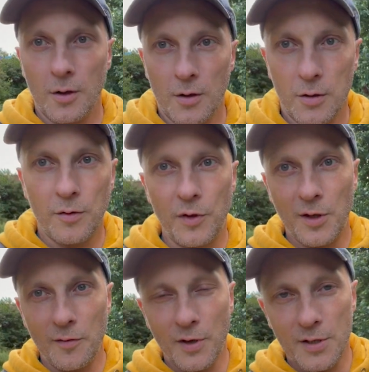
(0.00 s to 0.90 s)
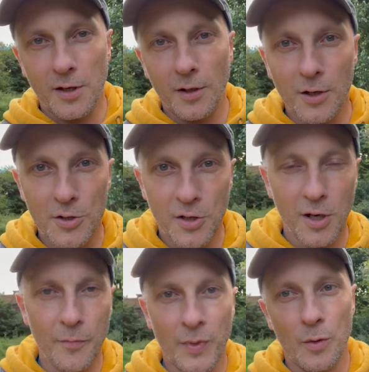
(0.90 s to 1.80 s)
Witam Was
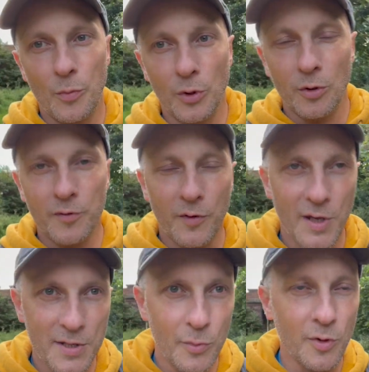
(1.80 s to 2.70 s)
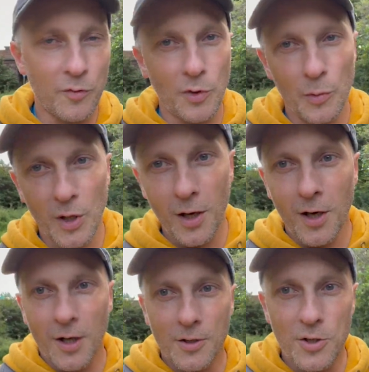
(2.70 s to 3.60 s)
serdecznie ponownie w następnym filmie.
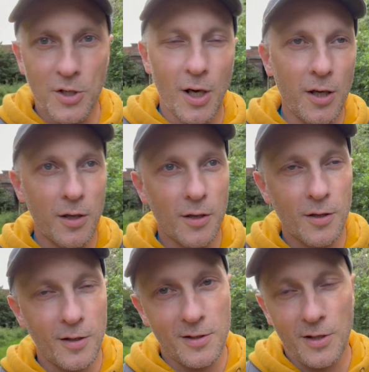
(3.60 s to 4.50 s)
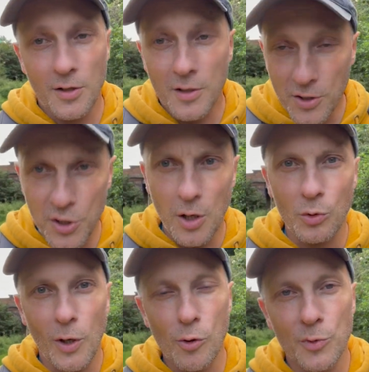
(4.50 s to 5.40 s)
Dzisiaj, e,
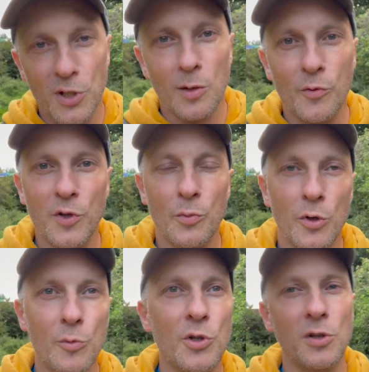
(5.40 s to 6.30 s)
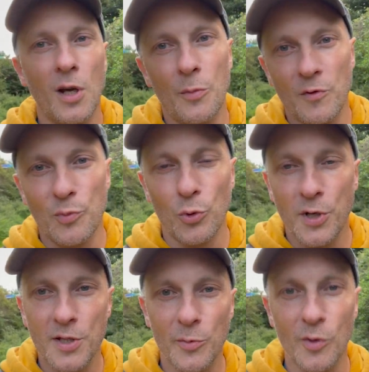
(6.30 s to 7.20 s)
dzisiaj udało mi się namówić moją żonę, aby
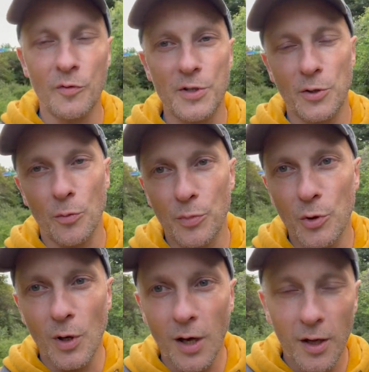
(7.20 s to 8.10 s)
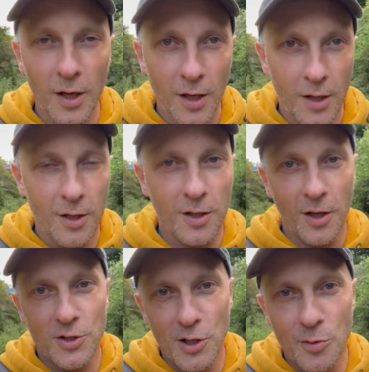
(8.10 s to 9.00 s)
wspólnie ze mną wystąpiła.
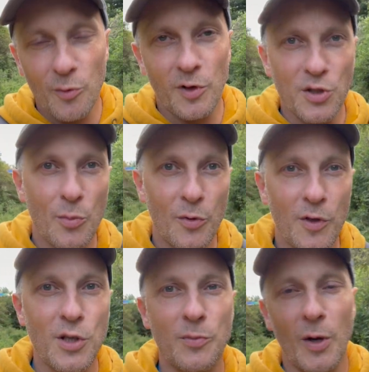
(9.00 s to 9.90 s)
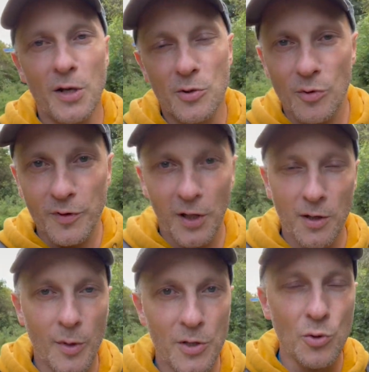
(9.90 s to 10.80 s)
E, chcieliśmy właśnie powiedzieć parę słów
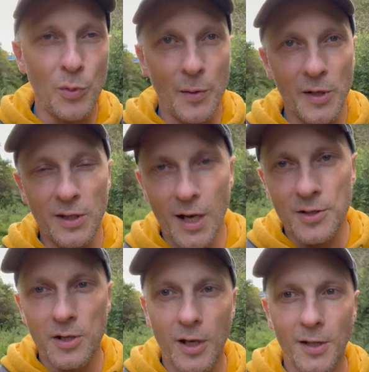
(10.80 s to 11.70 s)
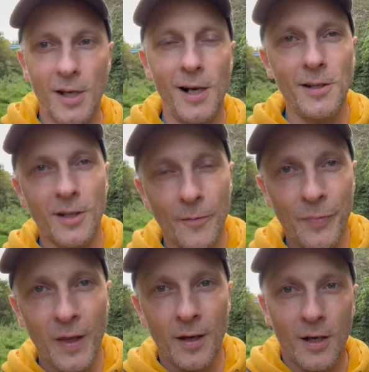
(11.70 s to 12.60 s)
na temat suplementacji, generalnie
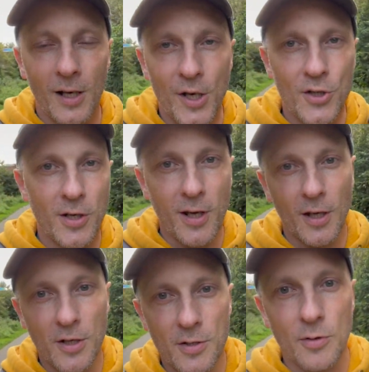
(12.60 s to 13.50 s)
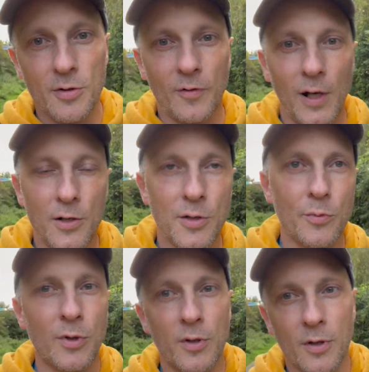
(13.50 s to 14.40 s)
leczenia, jakie
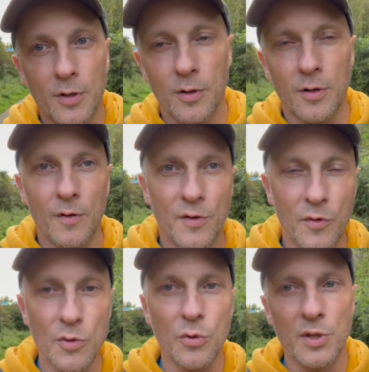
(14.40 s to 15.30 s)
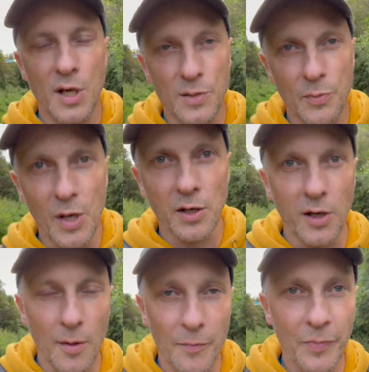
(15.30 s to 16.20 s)
stosowaliśmy e, w związku z
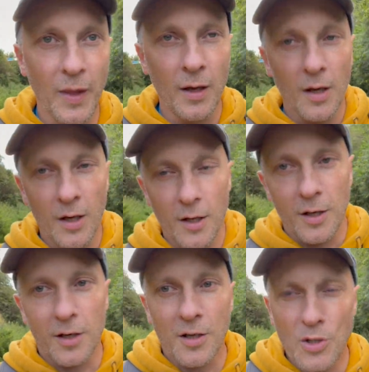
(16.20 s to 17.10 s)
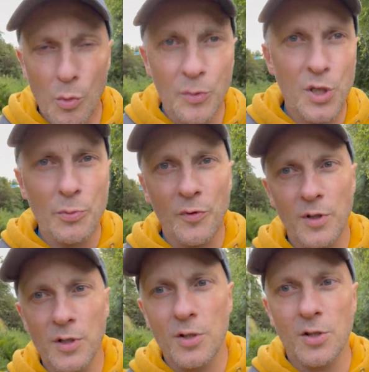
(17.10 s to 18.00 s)
Kacperkiem. E, chciałbym też
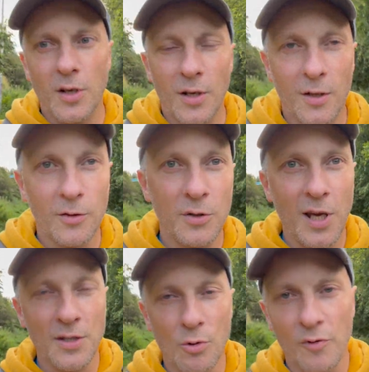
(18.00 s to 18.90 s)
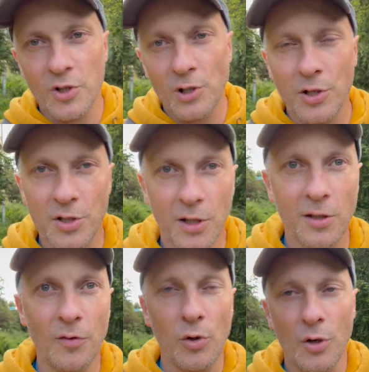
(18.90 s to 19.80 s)
powiedzieć, że no jak zauważyliście,
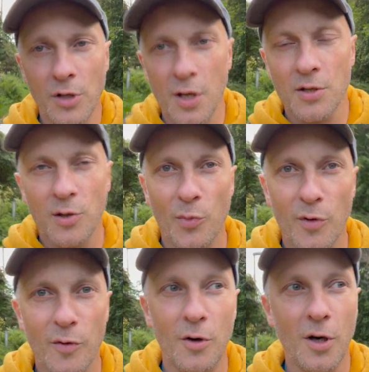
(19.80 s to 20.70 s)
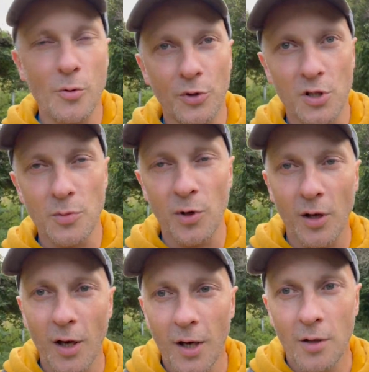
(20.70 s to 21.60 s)
ten vlog nie jest typowo o
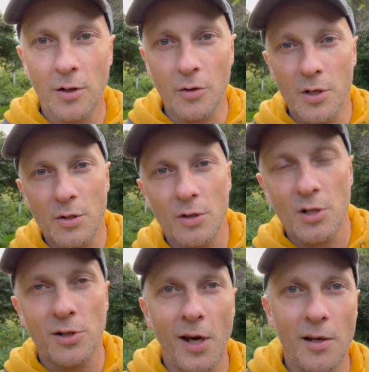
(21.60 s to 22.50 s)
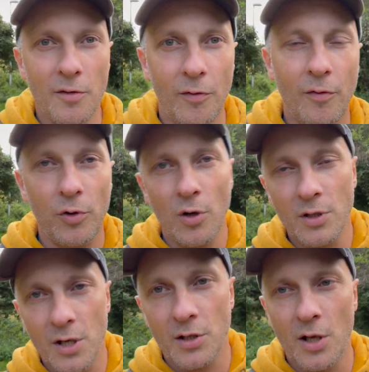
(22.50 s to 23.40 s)
autyzmie, tylko jest to nasz daily
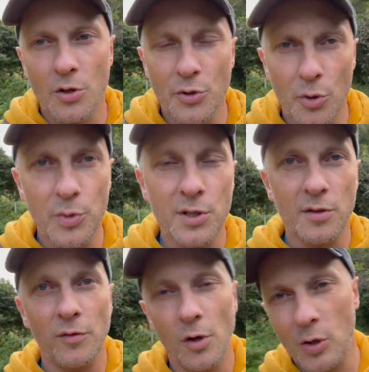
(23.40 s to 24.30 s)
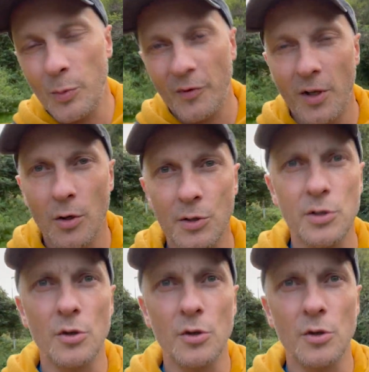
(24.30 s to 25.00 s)
vlog, nasz, nasz osobisty vlog opowiadający